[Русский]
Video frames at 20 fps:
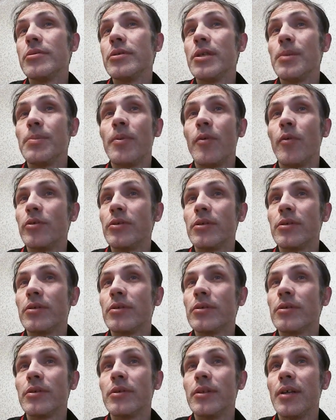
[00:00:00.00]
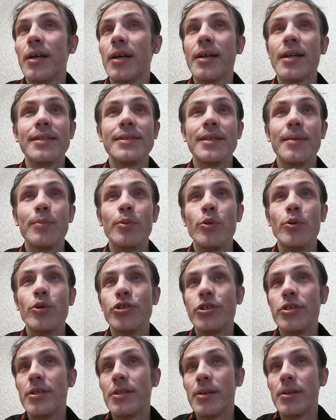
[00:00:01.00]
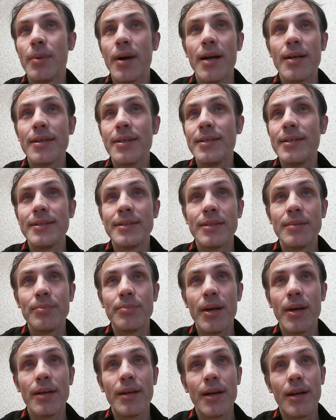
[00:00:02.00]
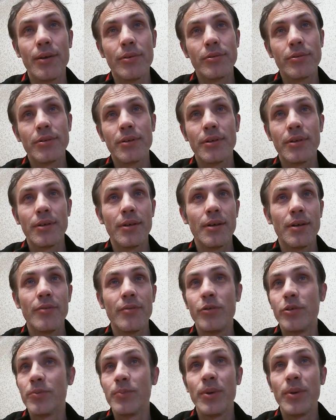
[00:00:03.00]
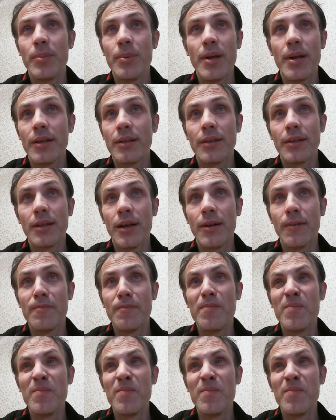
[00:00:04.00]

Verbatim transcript: Типа вот на Красной площади там хоккеисты поиграют. Вот примерно так.